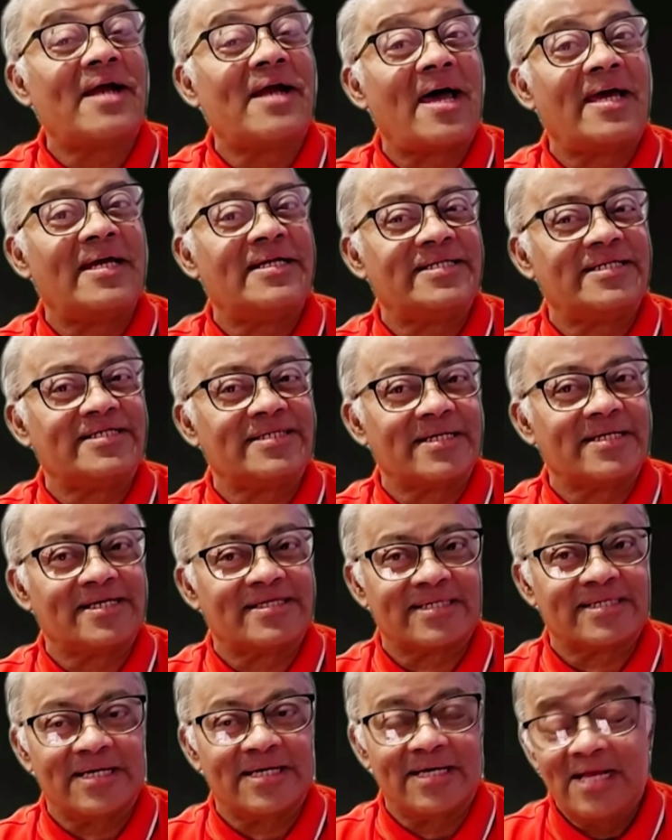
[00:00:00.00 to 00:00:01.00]
রায় এসেছে
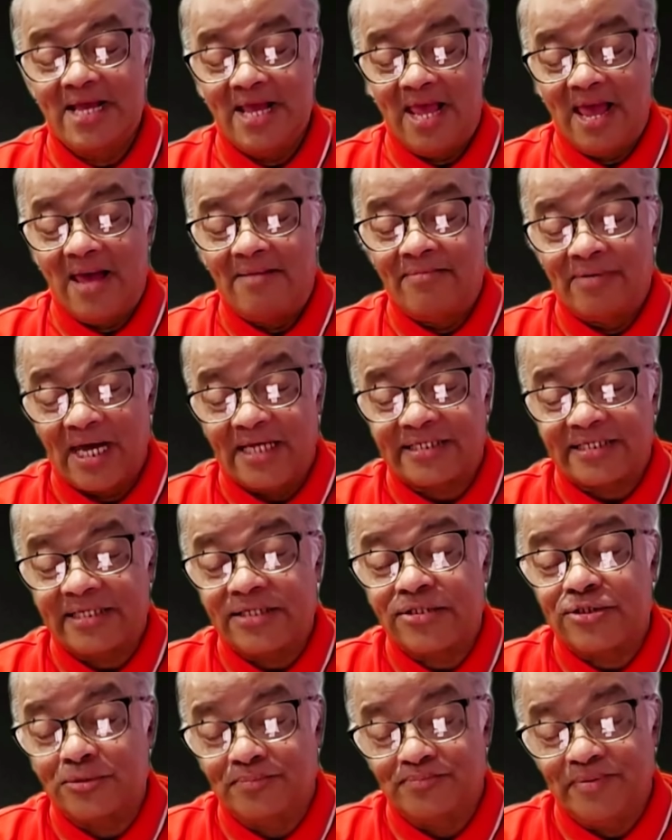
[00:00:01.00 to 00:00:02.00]
আজকে এবং আজকে
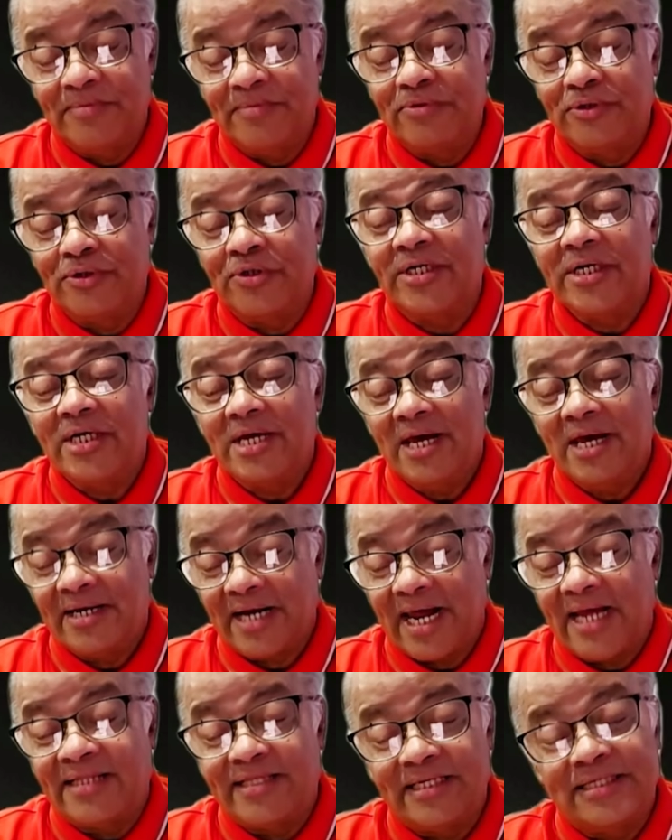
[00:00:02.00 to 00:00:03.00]
সুপ্রিম কোর্ট
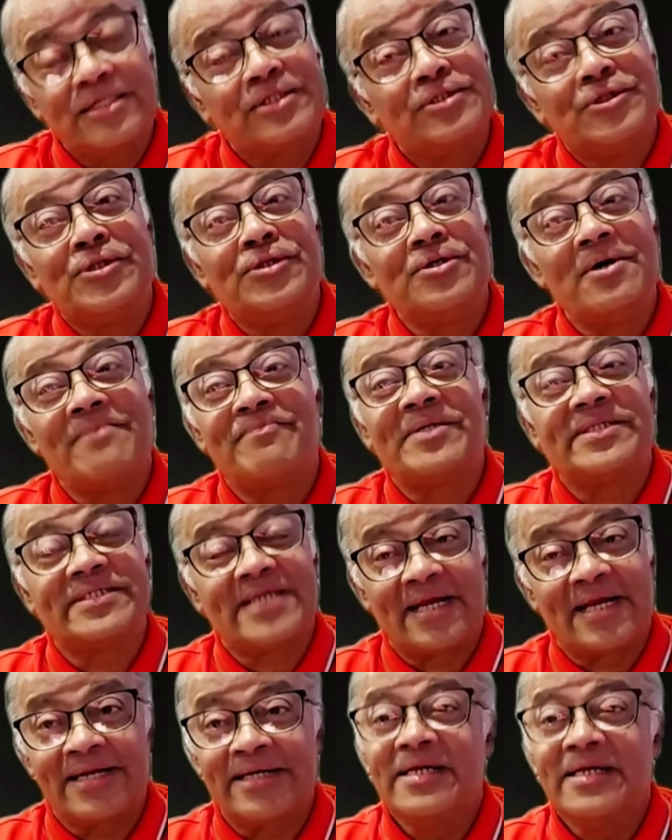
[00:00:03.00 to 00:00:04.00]
রায় দিয়েছে যদিও আপনারা
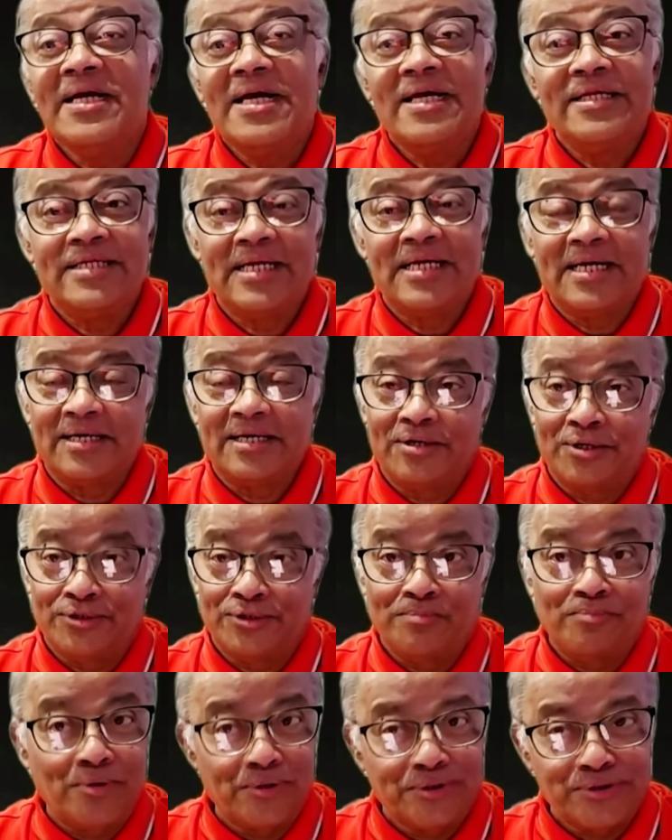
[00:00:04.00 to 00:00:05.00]
জানেন যে গত
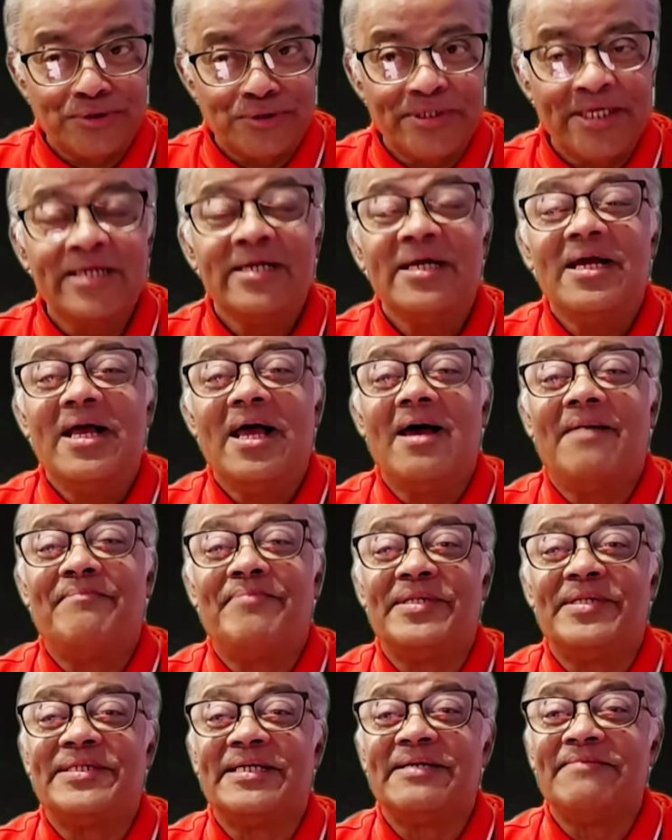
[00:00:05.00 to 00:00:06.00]
পরশু দিন
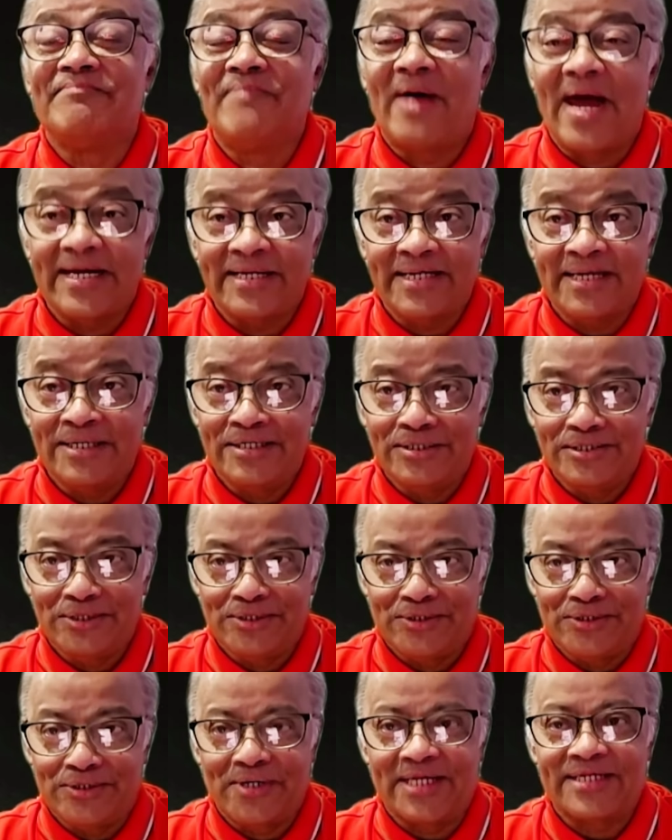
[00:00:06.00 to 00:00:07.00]
প্রেসিডেন্ট বাইডেন
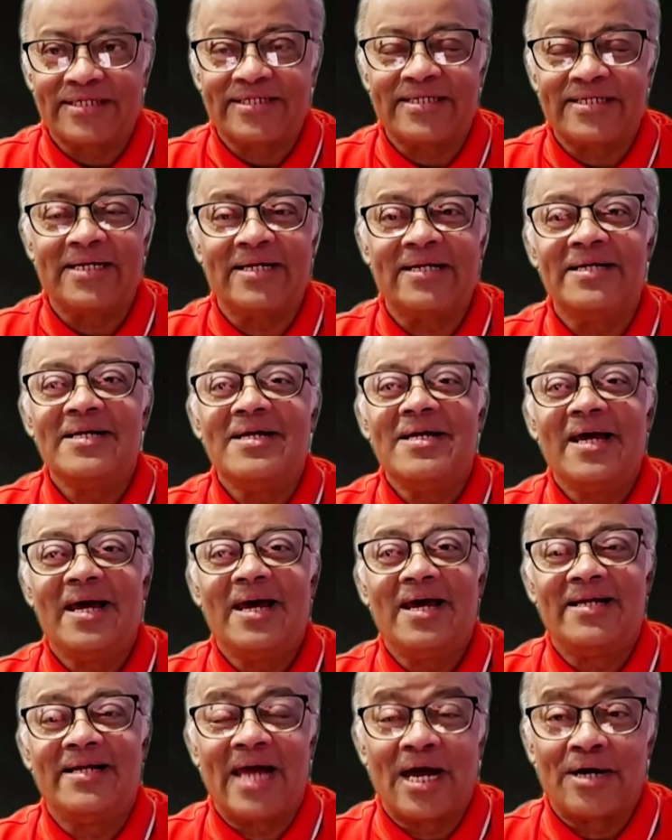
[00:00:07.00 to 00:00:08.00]
যুক্তরাষ্ট্রের
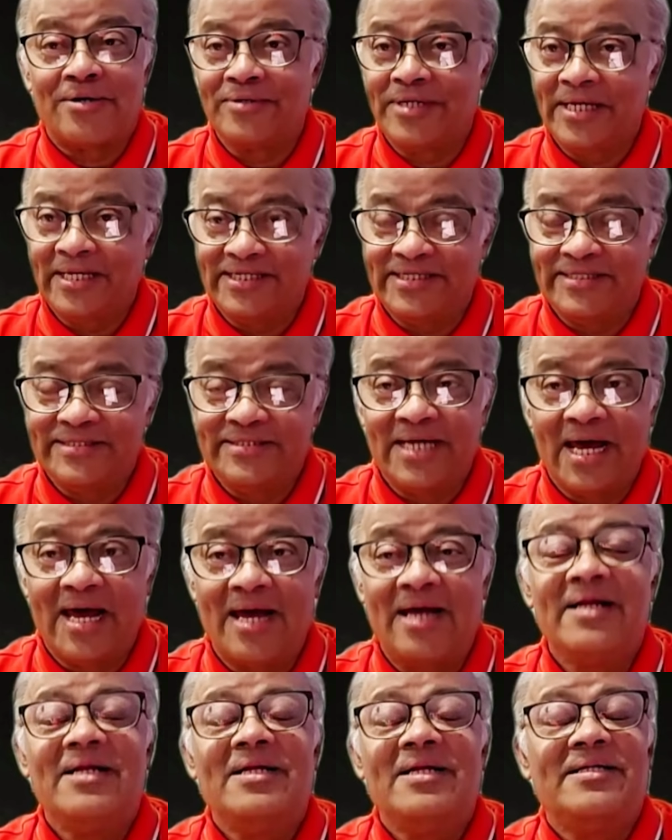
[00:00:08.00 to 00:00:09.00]
নাগরিক যা
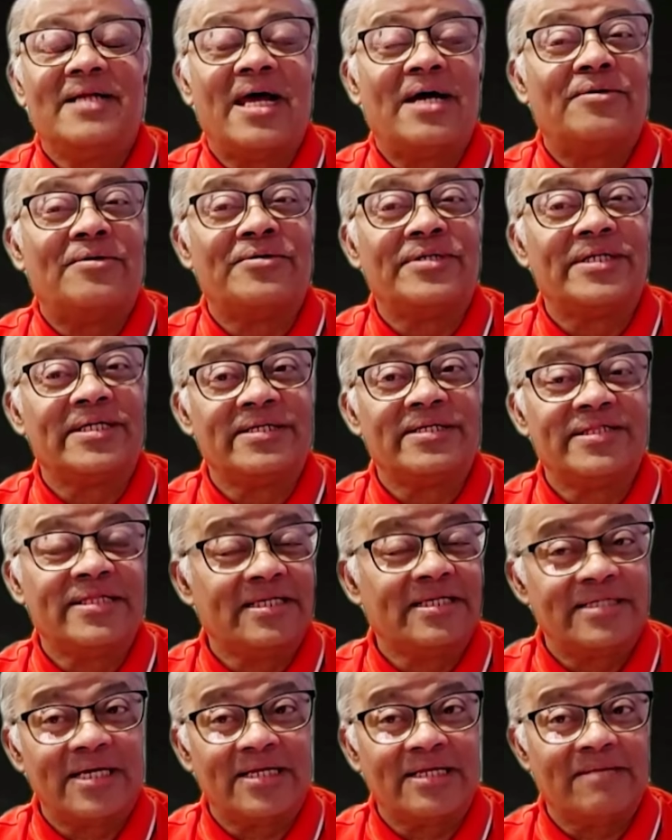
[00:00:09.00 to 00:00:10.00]

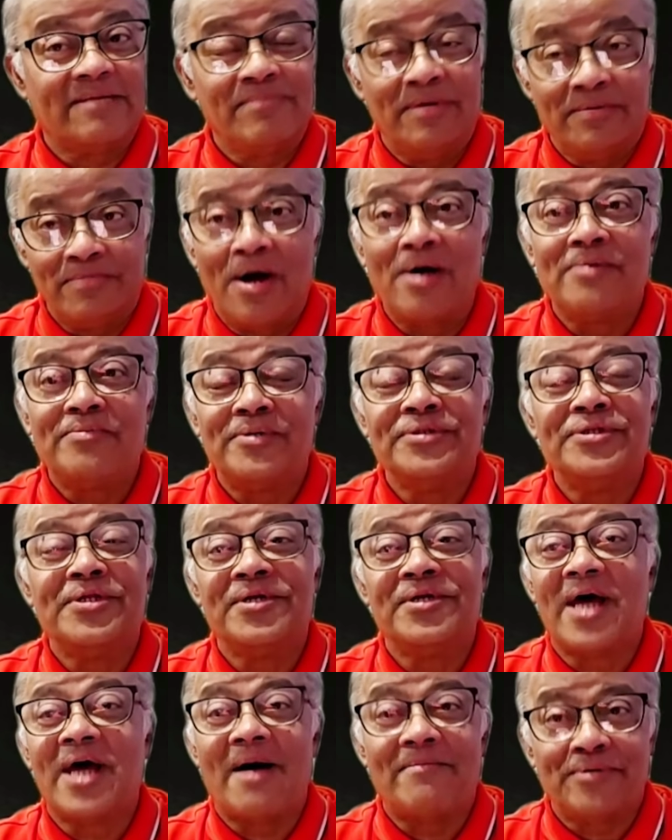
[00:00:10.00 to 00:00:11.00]
নাগরিকদের সাথে বিবাহ
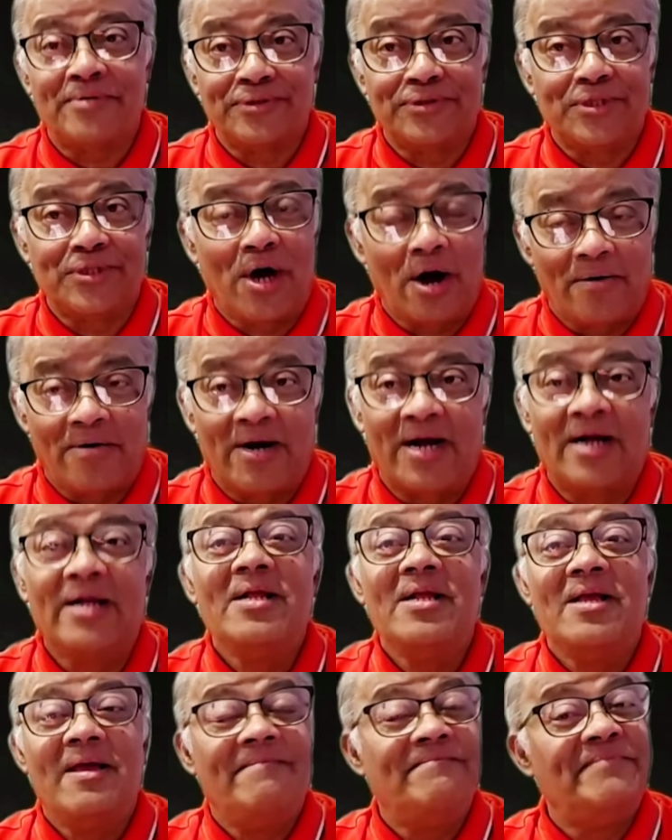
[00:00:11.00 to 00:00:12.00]
বন্ধনে আবদ্ধ হওয়া
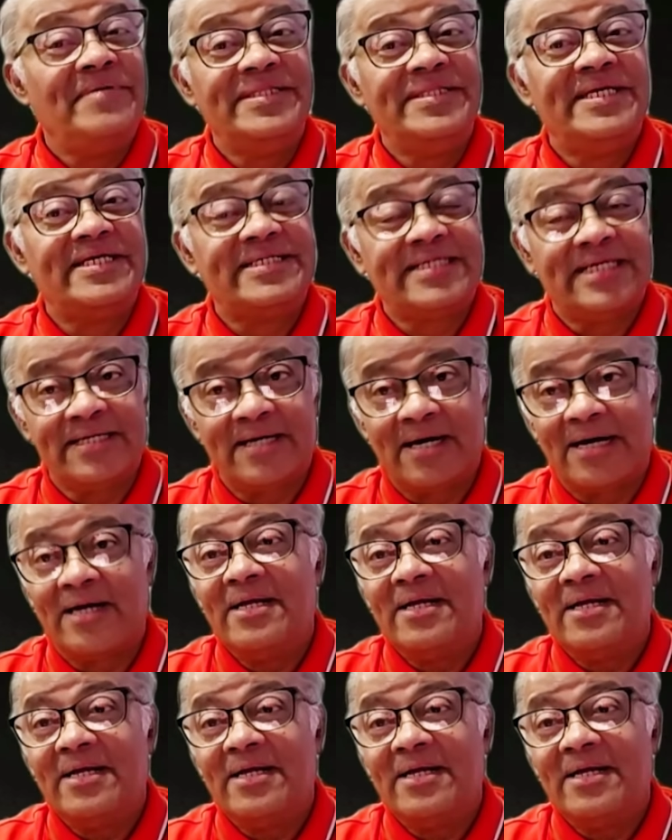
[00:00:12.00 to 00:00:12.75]
বিদেশিরা